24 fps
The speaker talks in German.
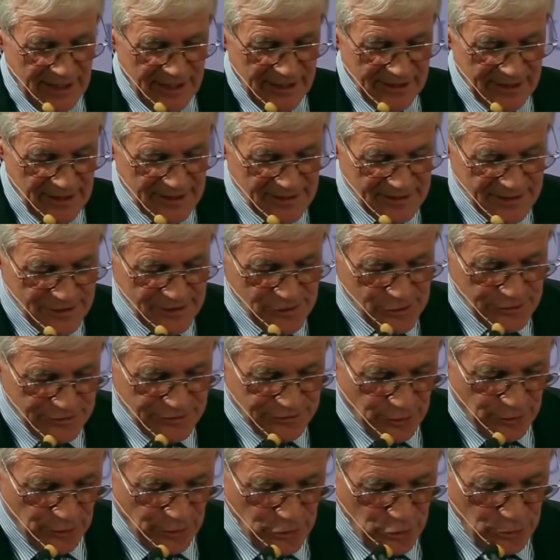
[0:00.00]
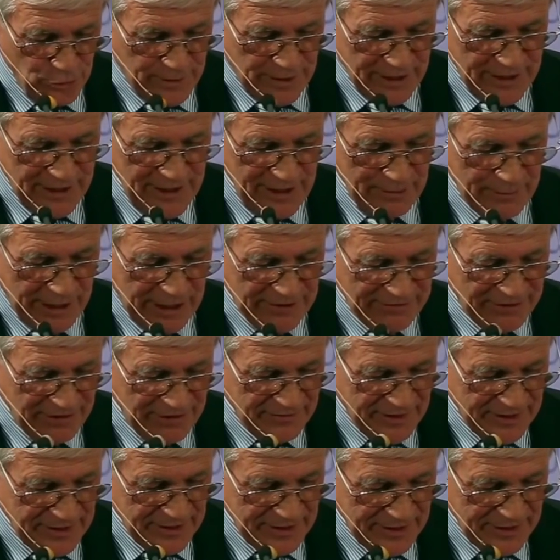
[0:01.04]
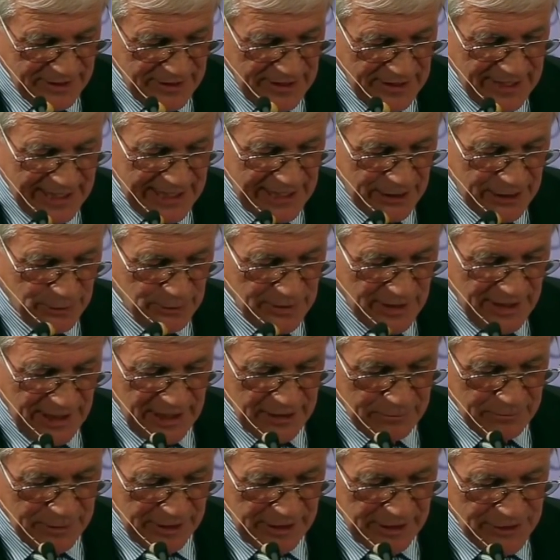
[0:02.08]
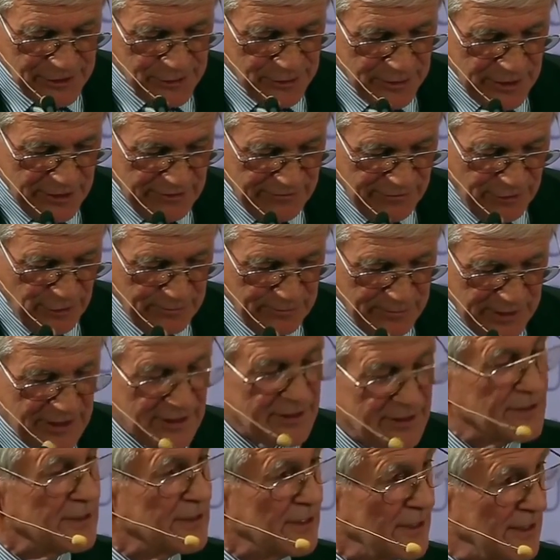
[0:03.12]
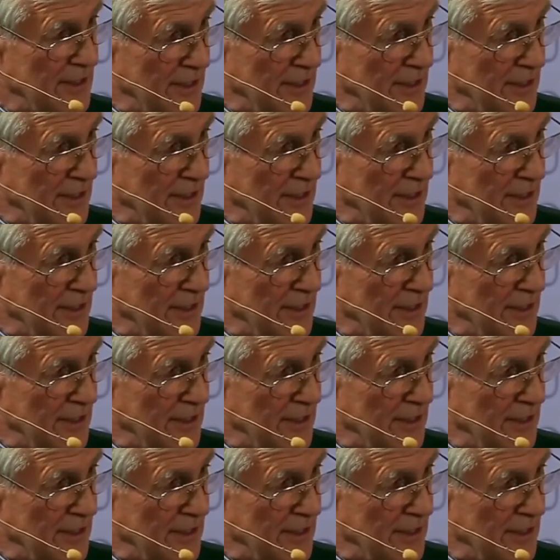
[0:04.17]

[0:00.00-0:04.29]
die Eltern sind zuvor über hierbei verwendeten Lehr- und Lernmittel zu informieren